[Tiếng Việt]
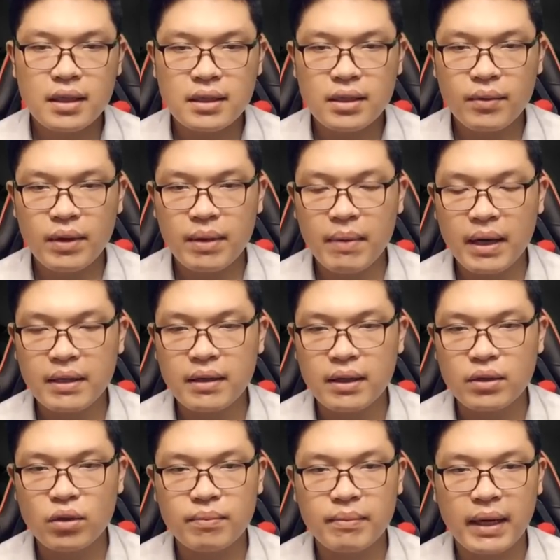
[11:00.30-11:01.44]
Chờ sau khi ba
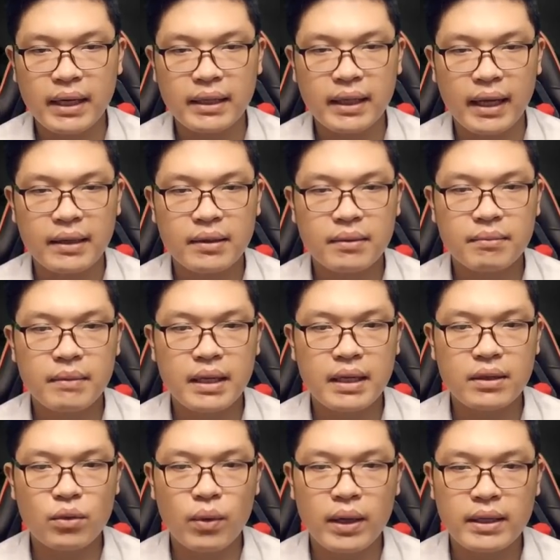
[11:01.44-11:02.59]
người Tôn Bàn Thạch
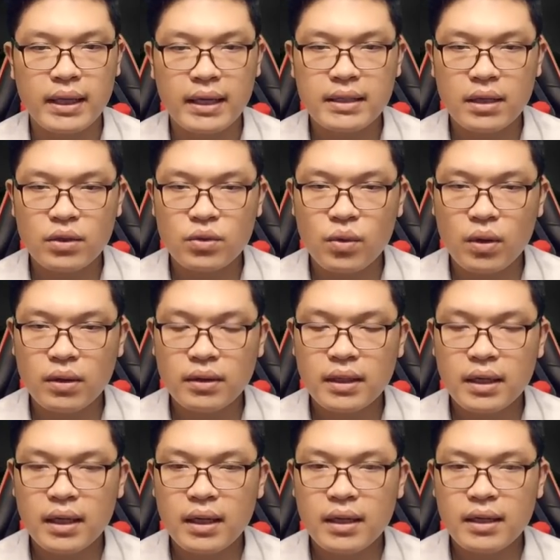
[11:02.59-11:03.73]
bị Huệ Thế dẫn xuống,
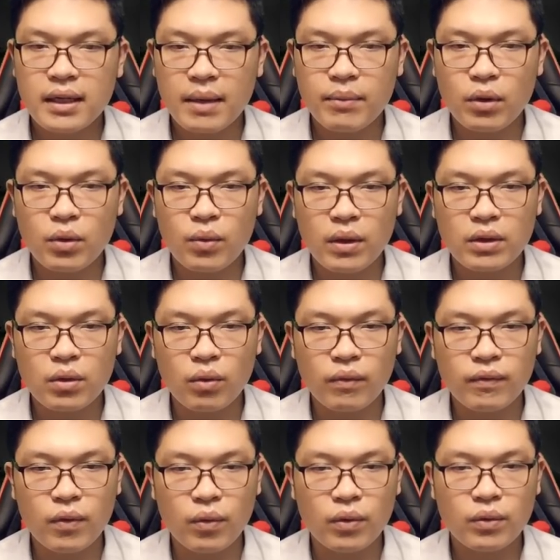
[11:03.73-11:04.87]
nhà môn quận thủ
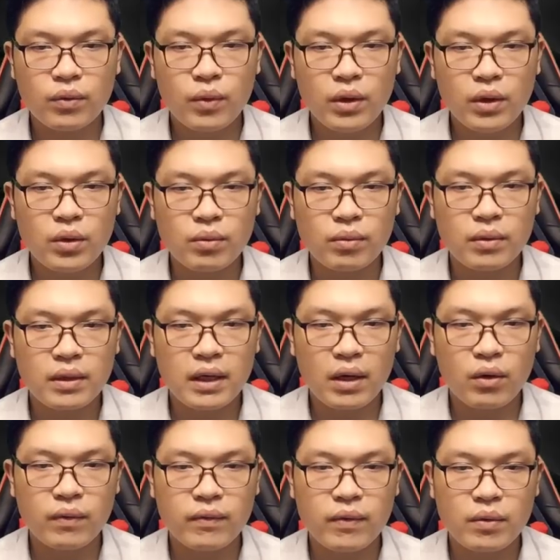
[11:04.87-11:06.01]
phủ cuối cùng
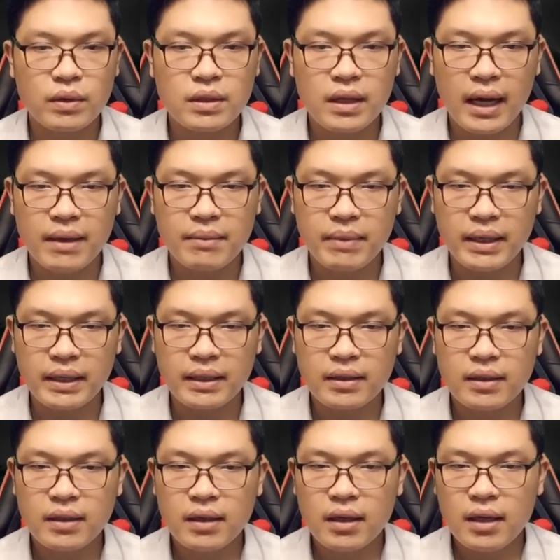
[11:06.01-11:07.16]
là khôi phục sự an bình.
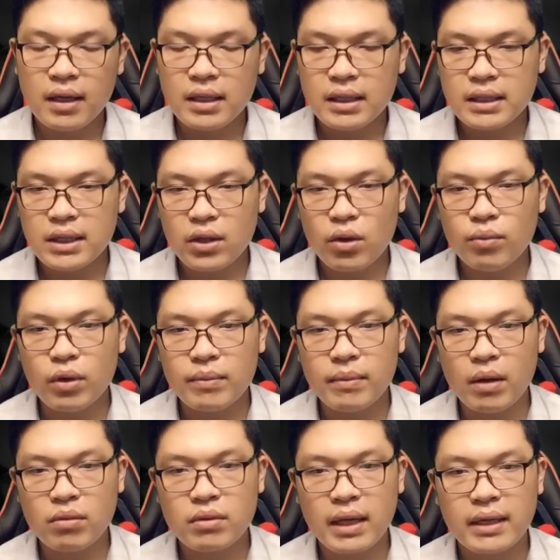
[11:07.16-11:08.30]
Chỉ có mùi
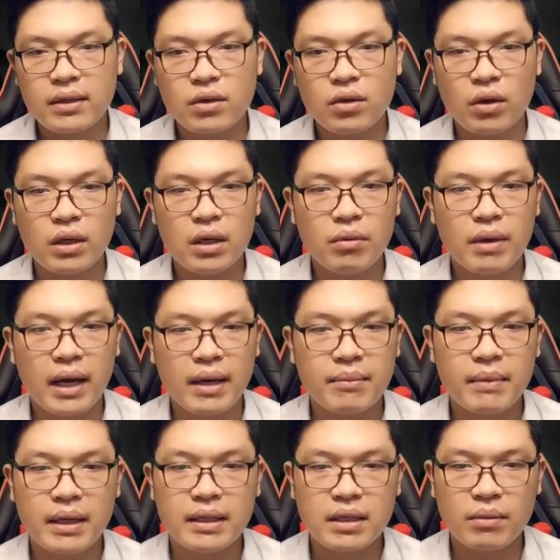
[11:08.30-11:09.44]
máu tanh còn lưu lại
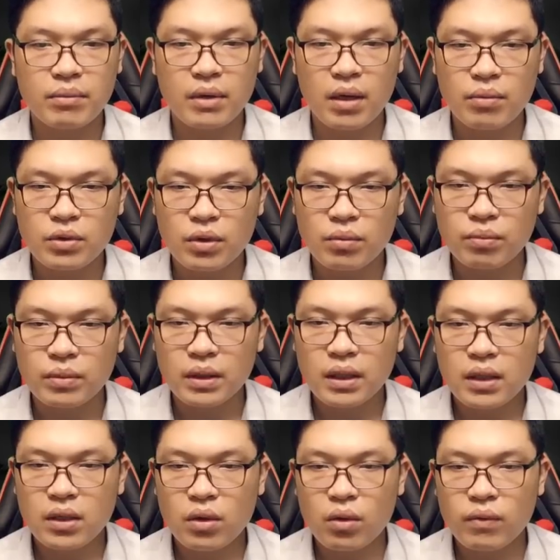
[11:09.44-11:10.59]
bên trong không trung,
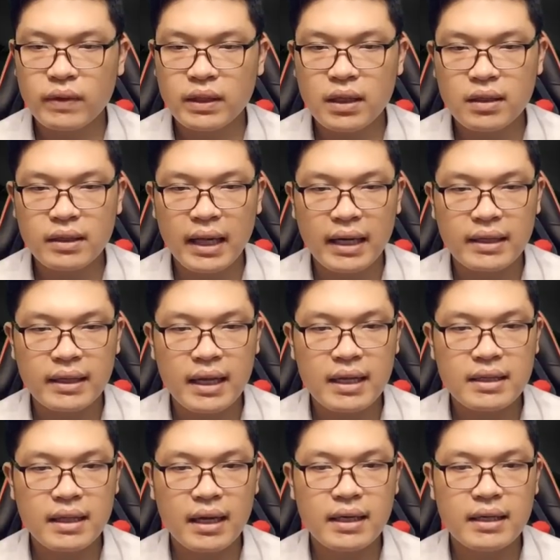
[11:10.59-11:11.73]
cùng với những tàn
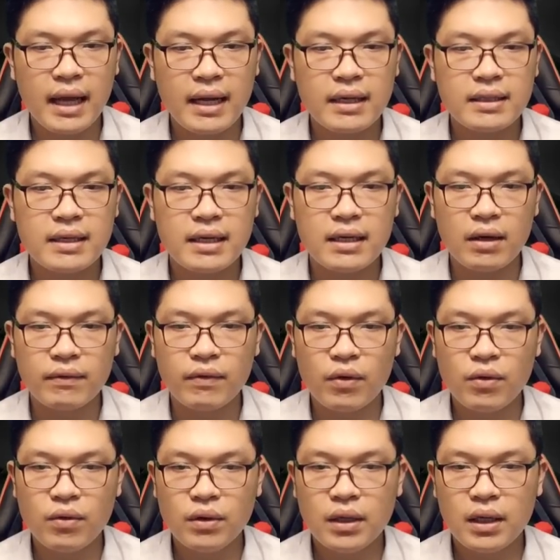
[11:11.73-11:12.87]
thi thây nát trên đường
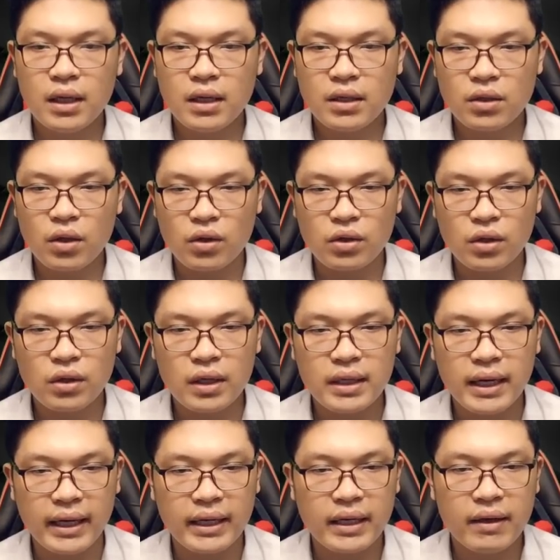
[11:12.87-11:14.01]
phố, tỏ rõ nơi
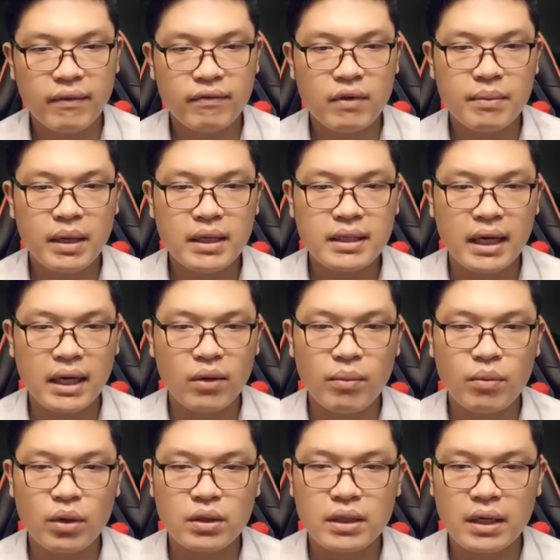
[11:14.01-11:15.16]
này vừa mới trải
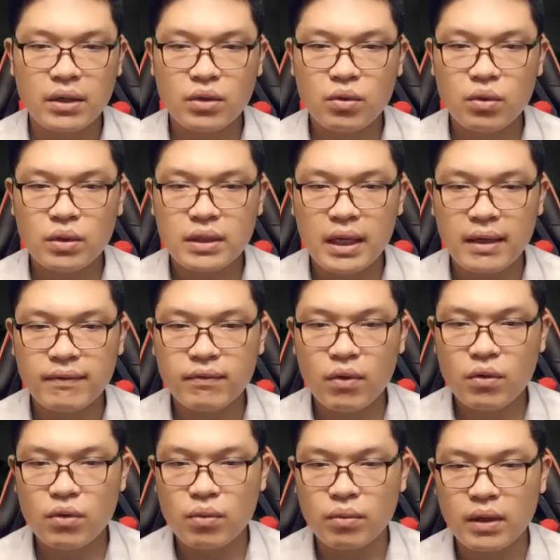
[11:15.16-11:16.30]
qua một trận tru diệt
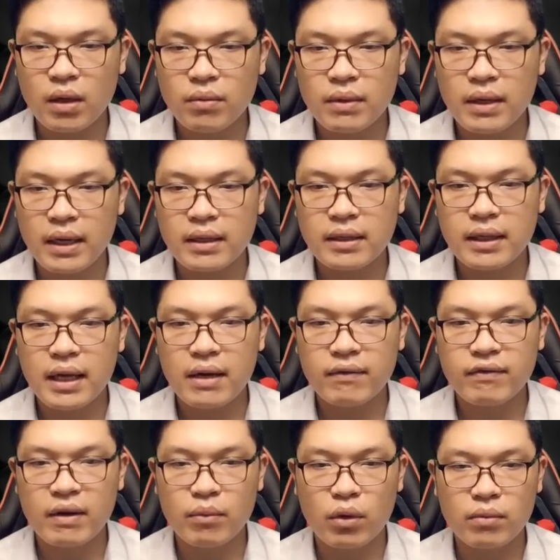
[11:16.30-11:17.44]
vô cùng khốc liệt
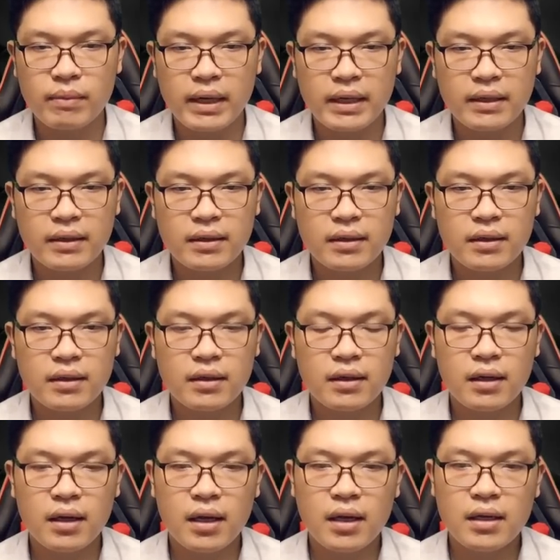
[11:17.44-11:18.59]
nghiêng về một bên.
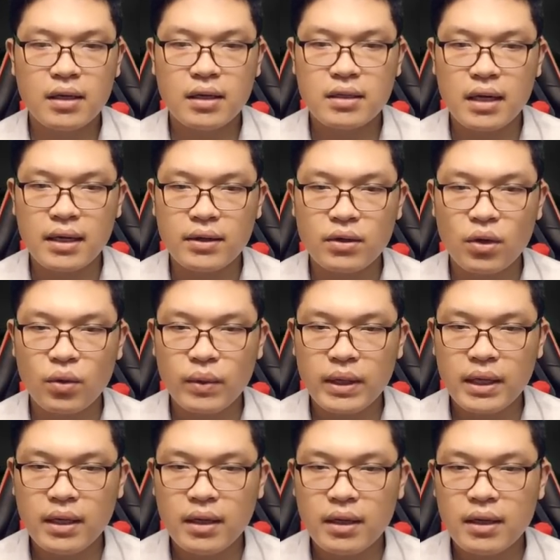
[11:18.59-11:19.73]
Trần Đô
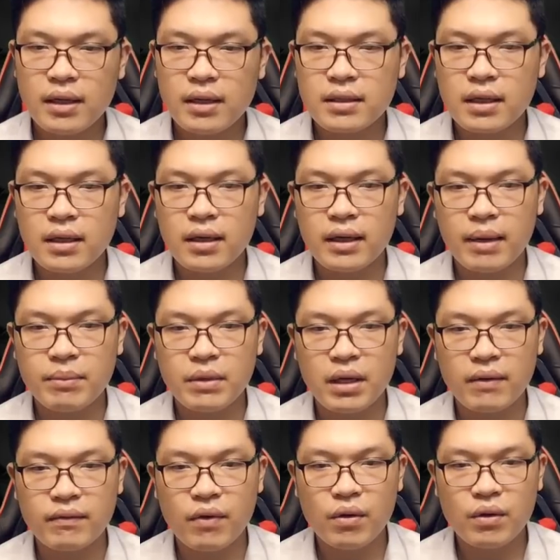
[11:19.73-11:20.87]
úy dẫn người đem
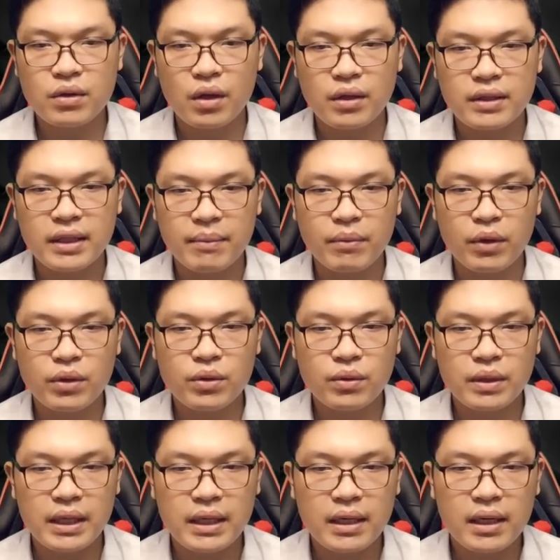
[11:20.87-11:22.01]
đường phố dọn dẹp một
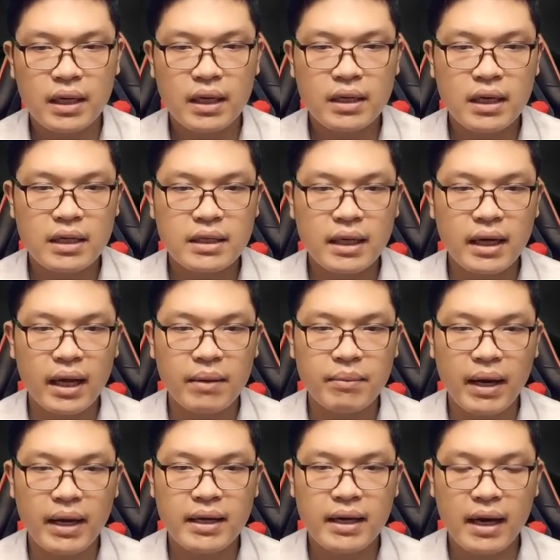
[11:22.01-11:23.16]
chút đi, để tránh ngày
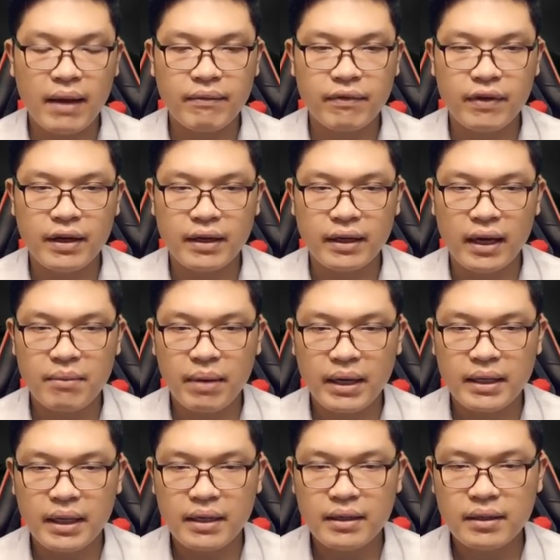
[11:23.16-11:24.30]
mai làm phiền đến
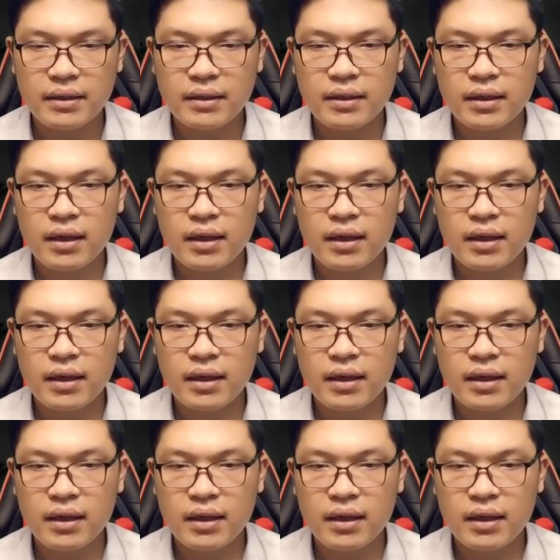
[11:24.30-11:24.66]
bách tính.